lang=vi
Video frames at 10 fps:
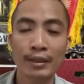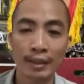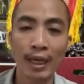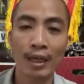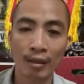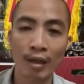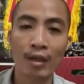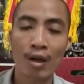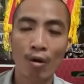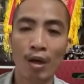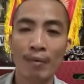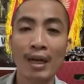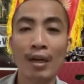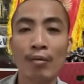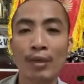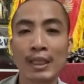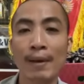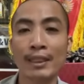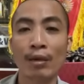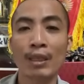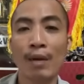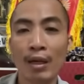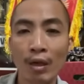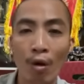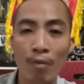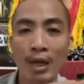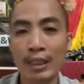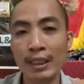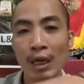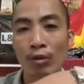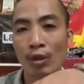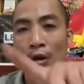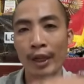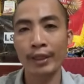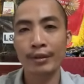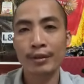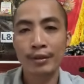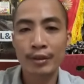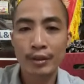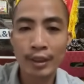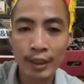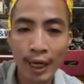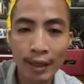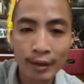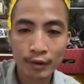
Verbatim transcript: nhá được còn là bác lồng và xe 36 thì bác độ bán kính cầu to lên được chưa